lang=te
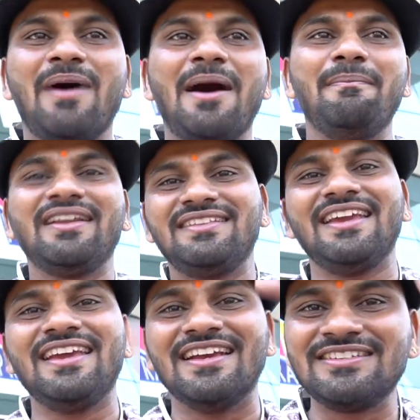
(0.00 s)

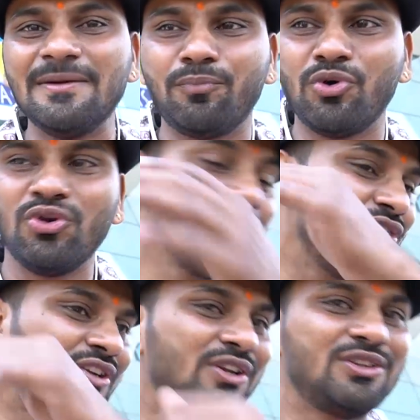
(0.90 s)
బామ్మర్ది సింపూరు
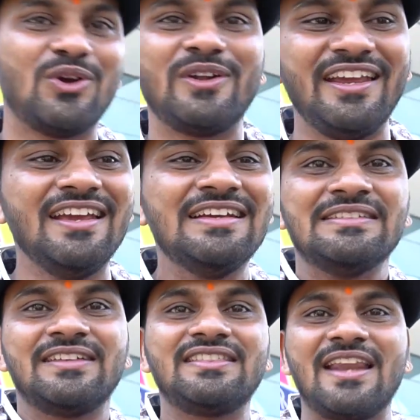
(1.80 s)
జుట్టుతోటి
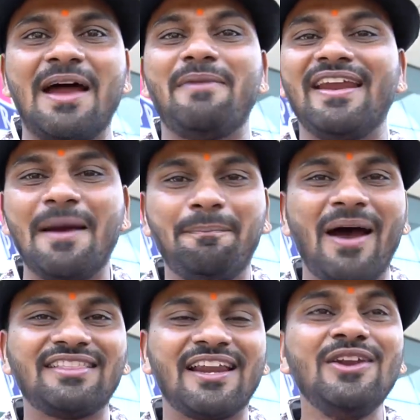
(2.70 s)
చిత్రమైన
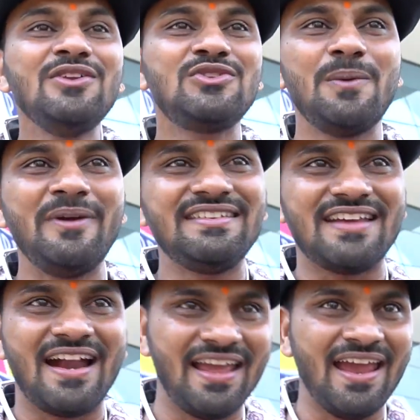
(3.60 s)
పాత్రను
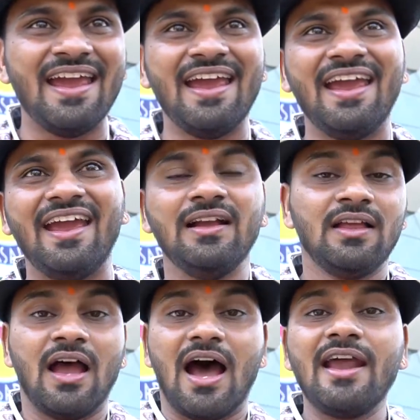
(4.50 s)
చూపించాడే
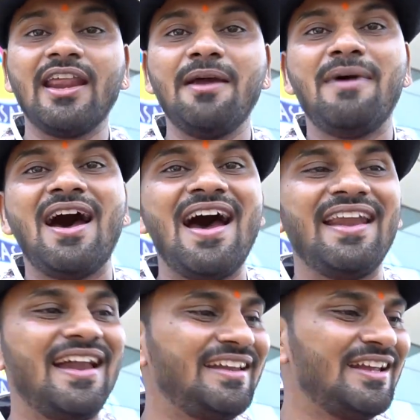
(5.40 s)
అరే
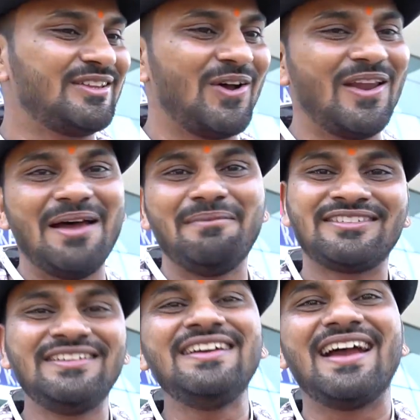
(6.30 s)
మహానటితో నా
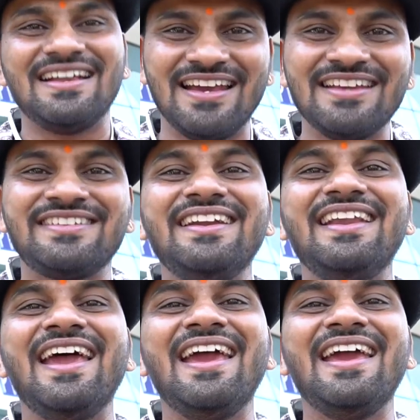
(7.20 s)
మస్తిగా
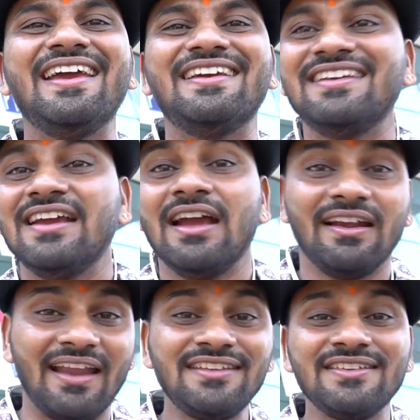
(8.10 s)
చేసిండే
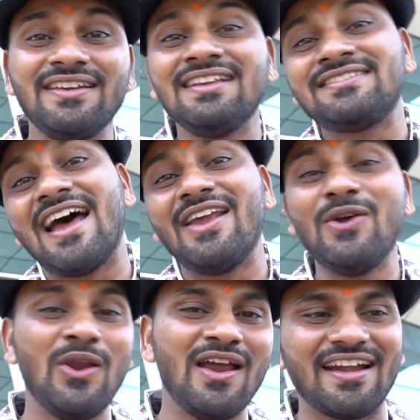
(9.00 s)
న్యాచురల్
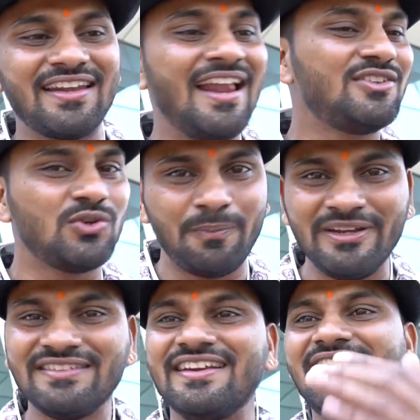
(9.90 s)
స్టారులో నటన
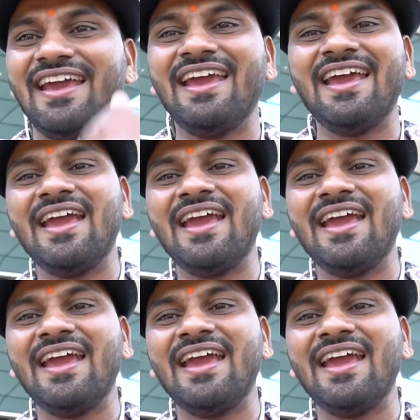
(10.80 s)
చూపించిండే